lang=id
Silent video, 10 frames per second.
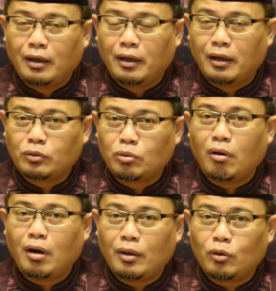eh,
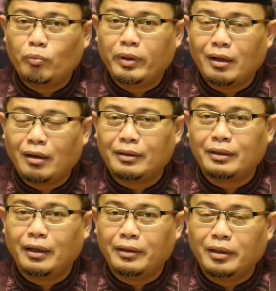tu'khadhu min
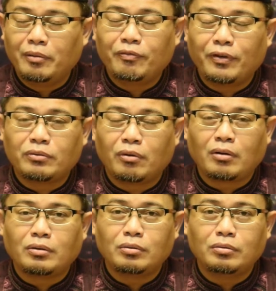aghniyaihim
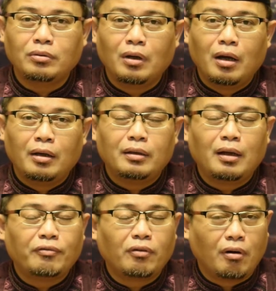faturaddu
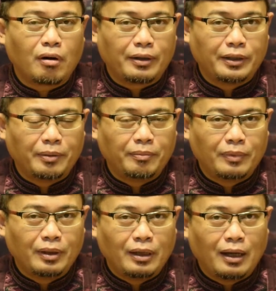ila fuqaraihim.
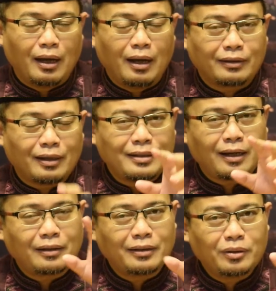Harta
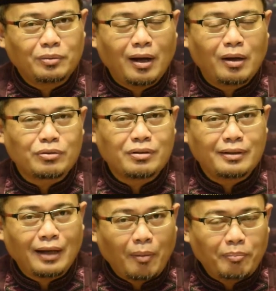zakat itu harusnya
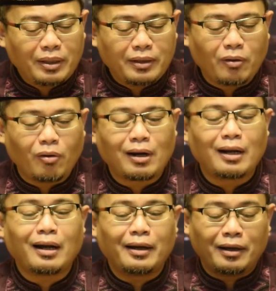diambil dari
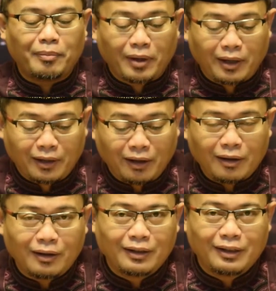orang kaya
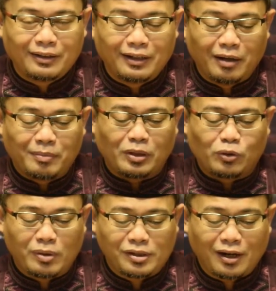mereka dalam
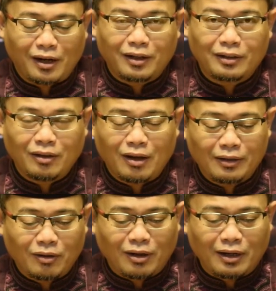satu masyarakat
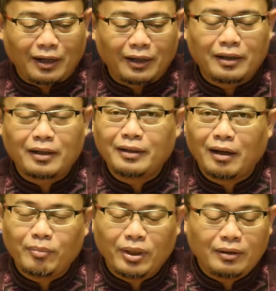ada orang kayanya
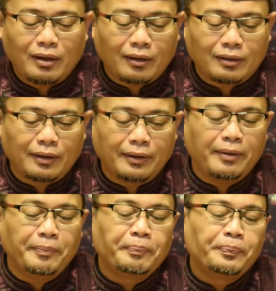diambil hartanya,